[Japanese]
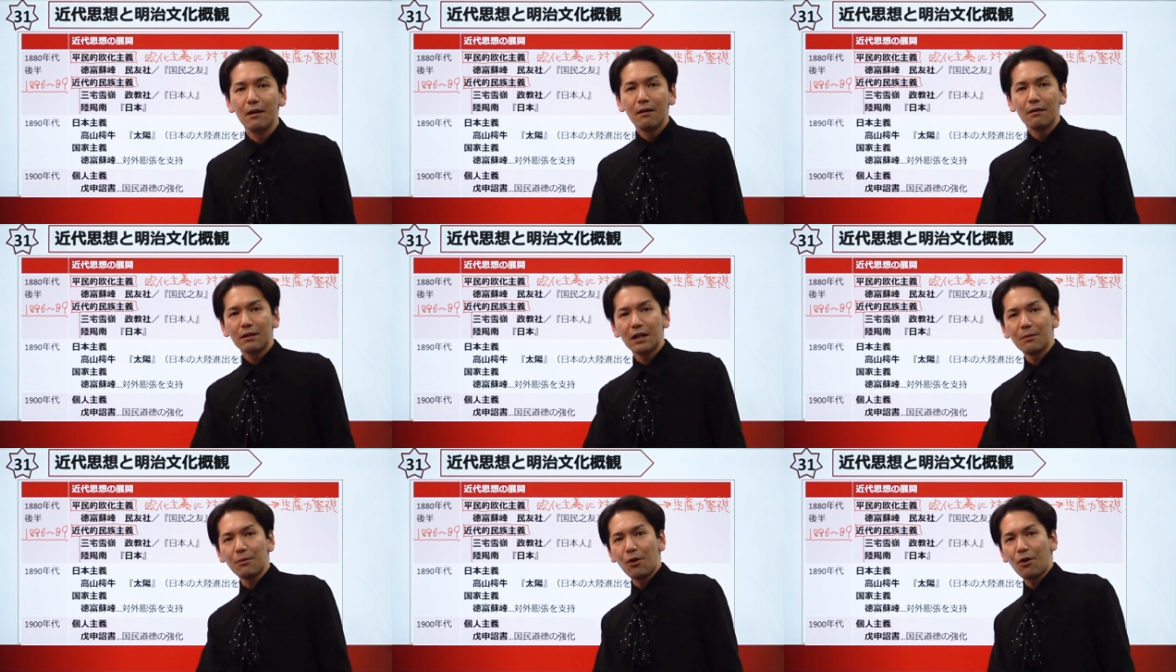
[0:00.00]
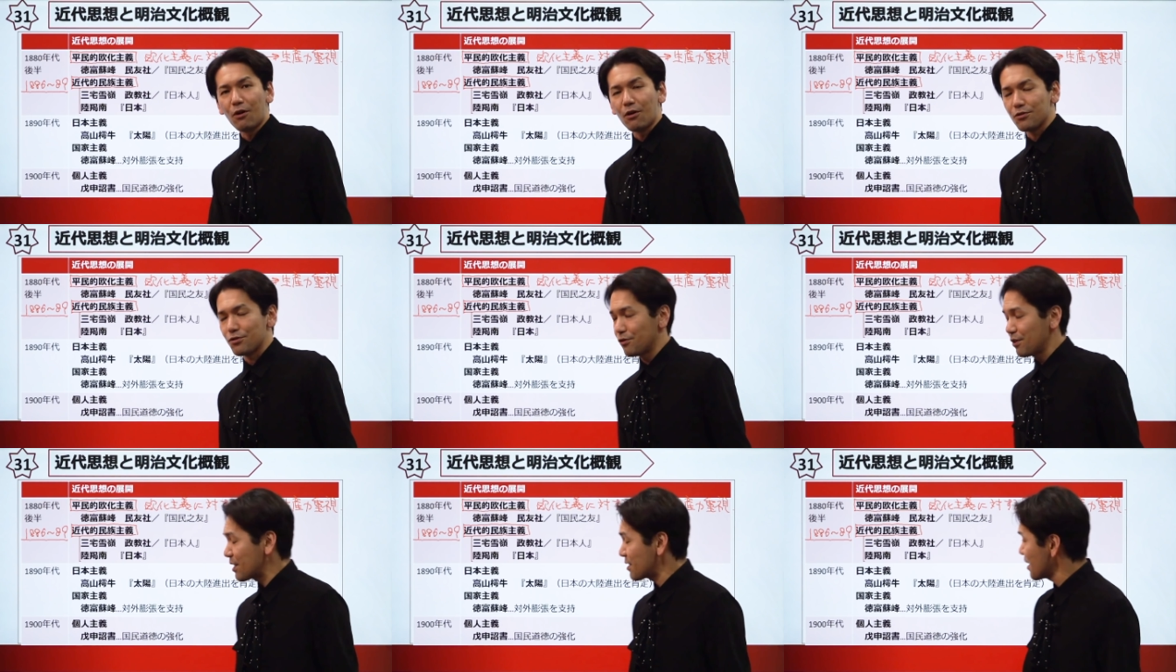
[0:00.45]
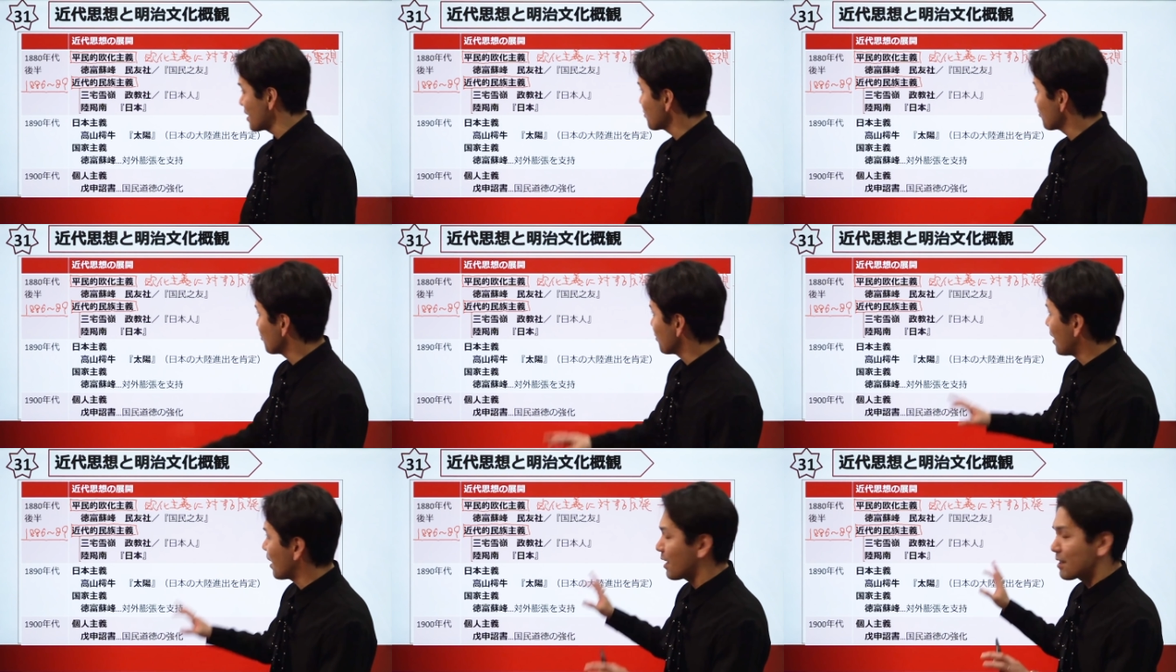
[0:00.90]
でも、そんな戦
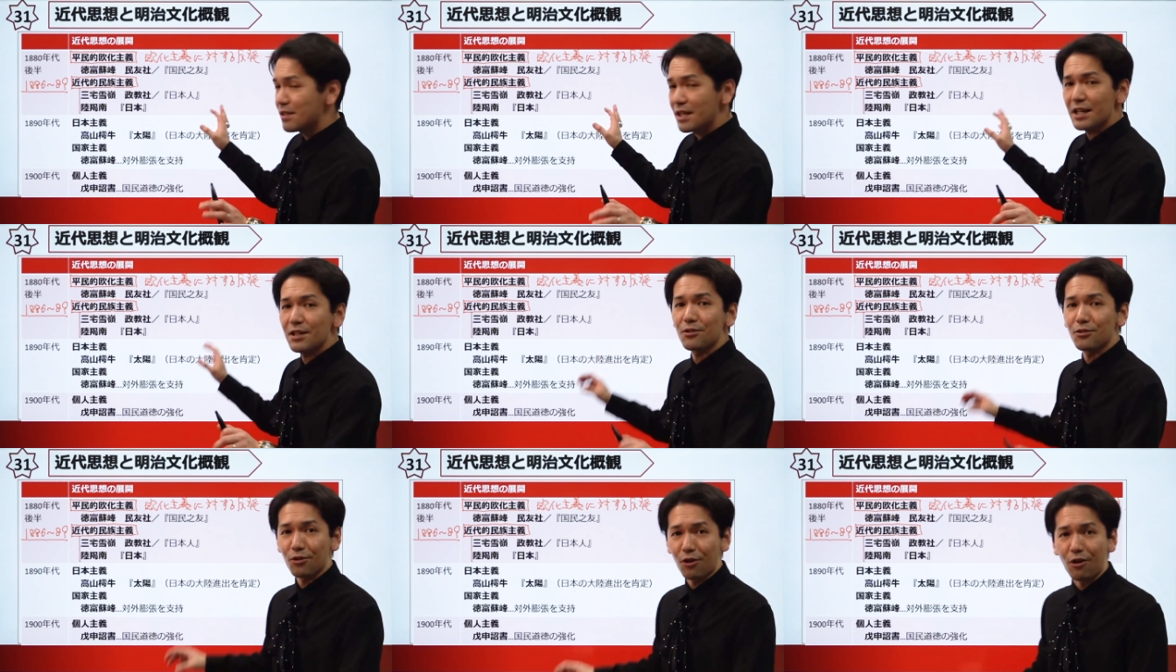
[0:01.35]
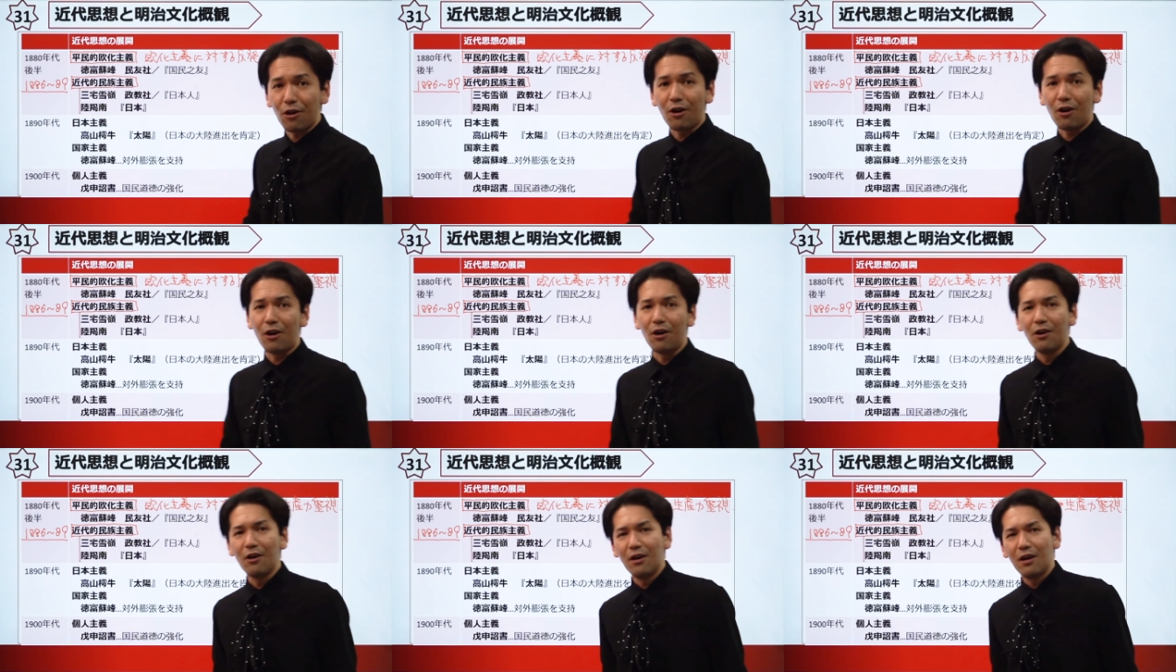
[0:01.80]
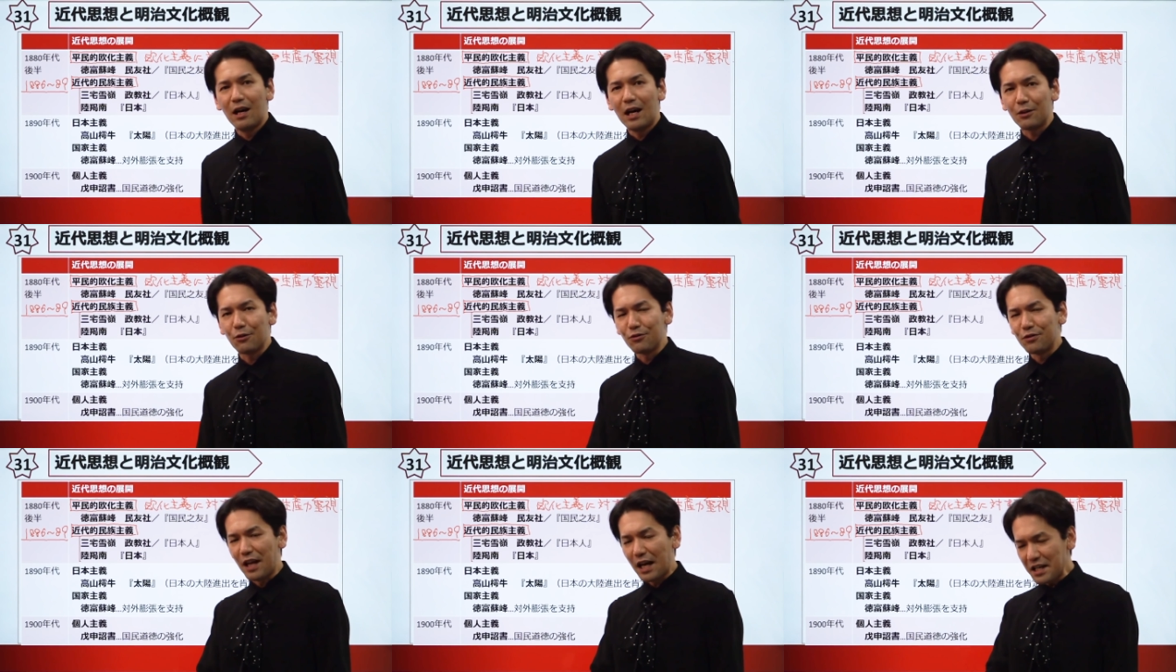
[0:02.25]
争なんかせんと、あ
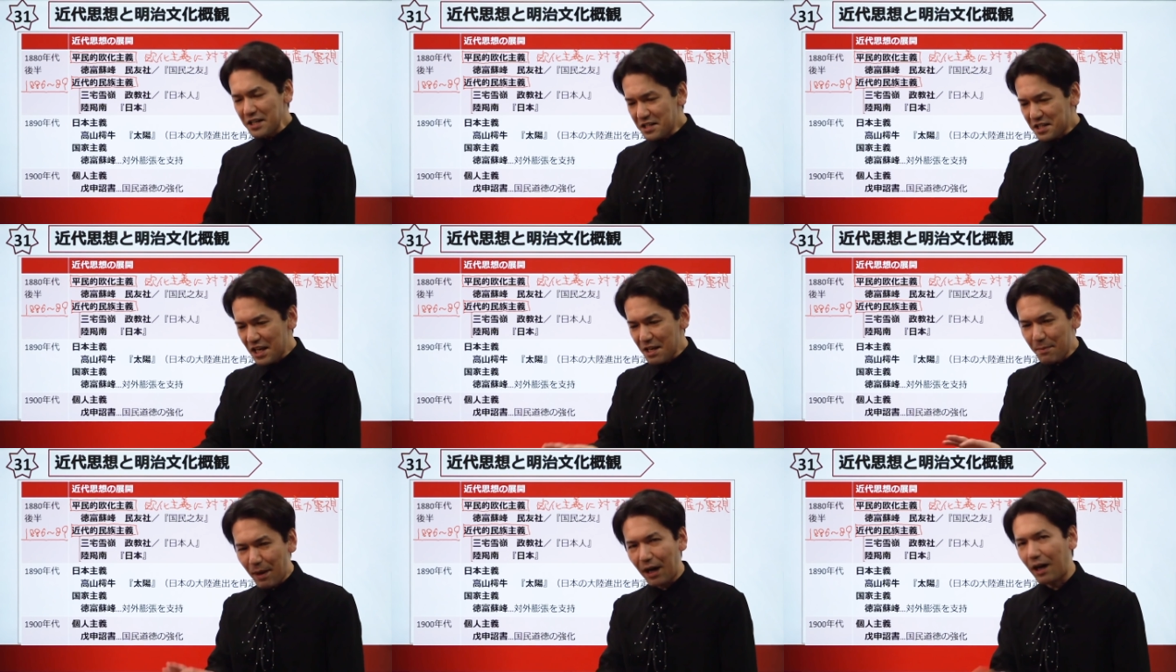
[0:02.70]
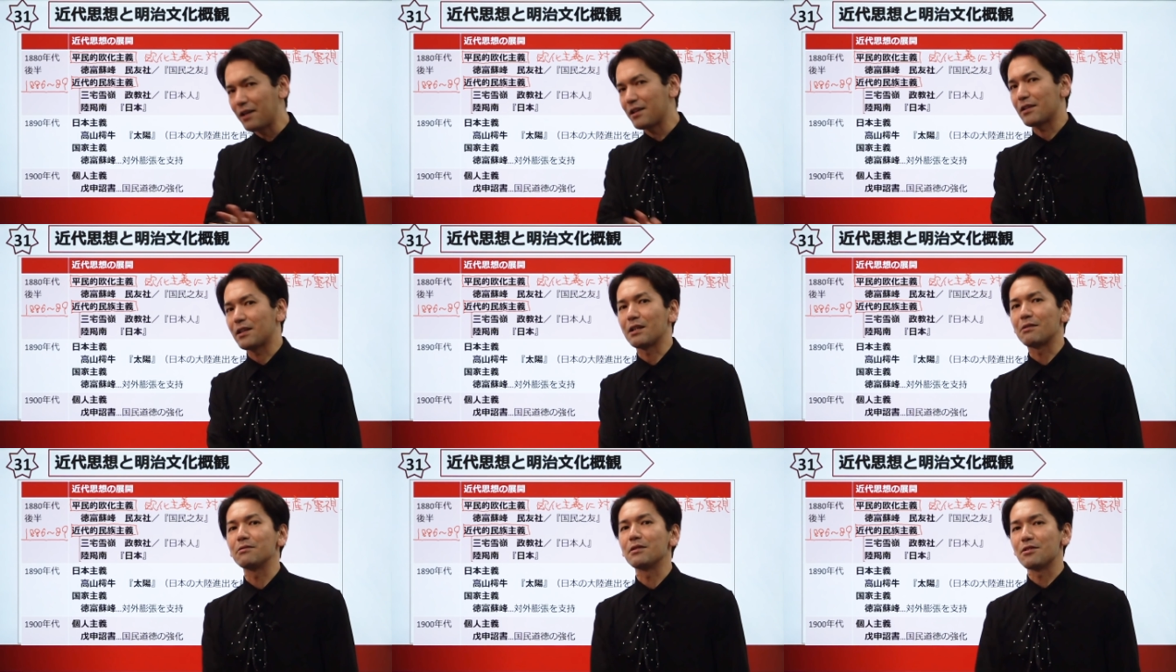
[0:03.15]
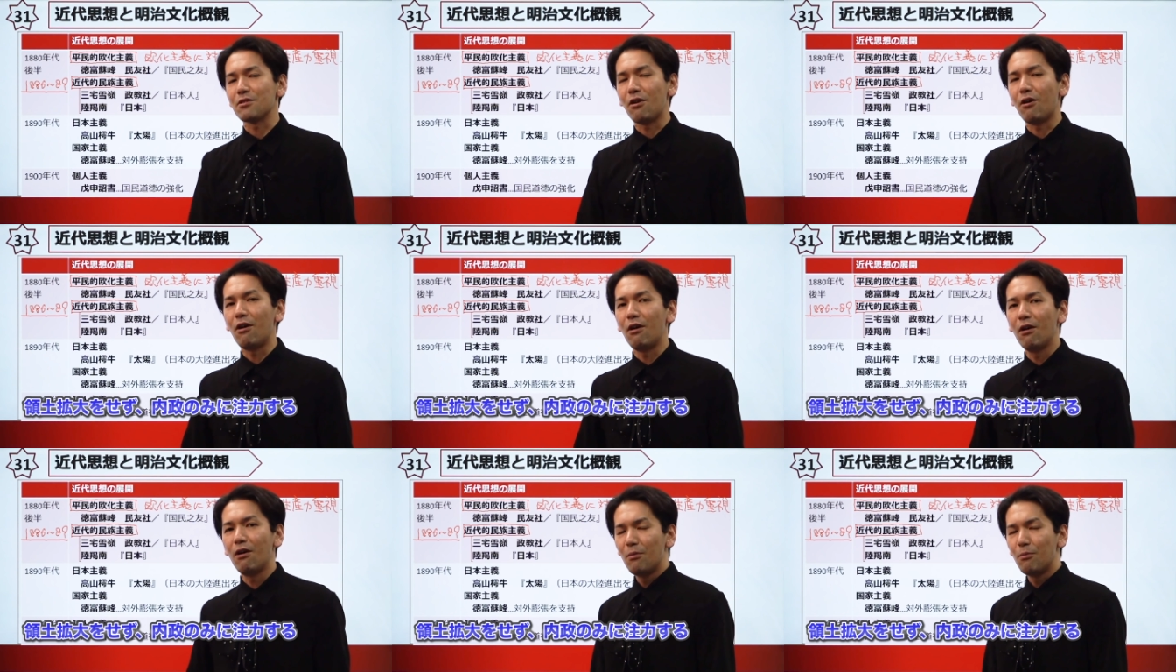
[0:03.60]
の、内政ばっかりやっていくんですよ。